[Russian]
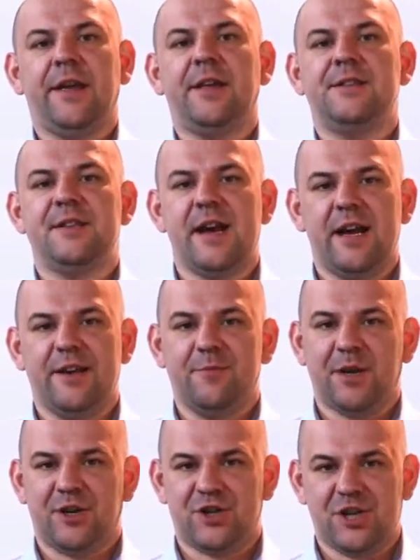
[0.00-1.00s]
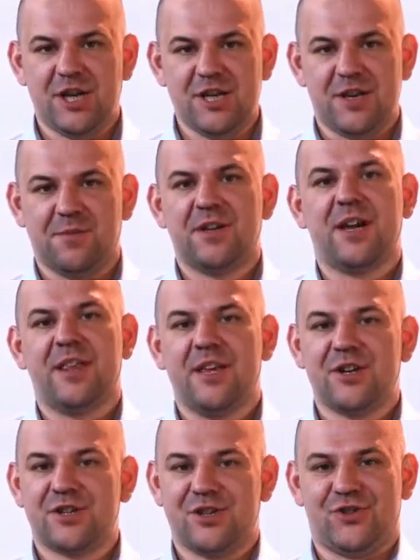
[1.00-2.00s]
Идеальным решением,
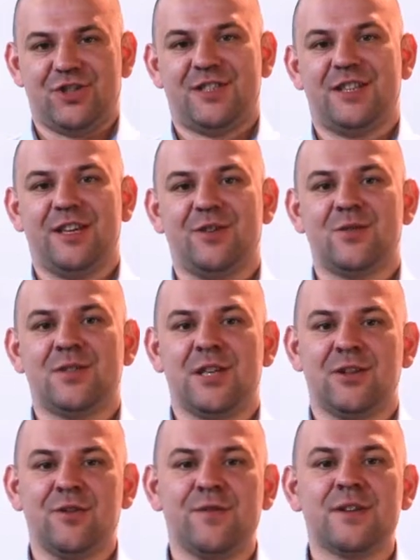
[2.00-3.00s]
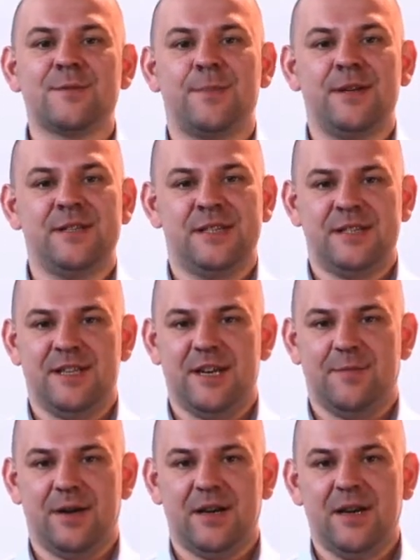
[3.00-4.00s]
конечно же, станет установка
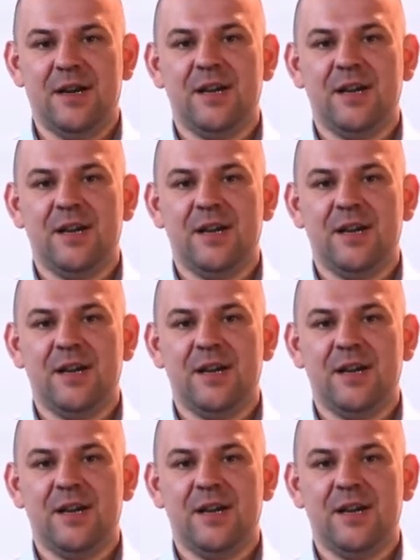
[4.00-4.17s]
сплит-системы.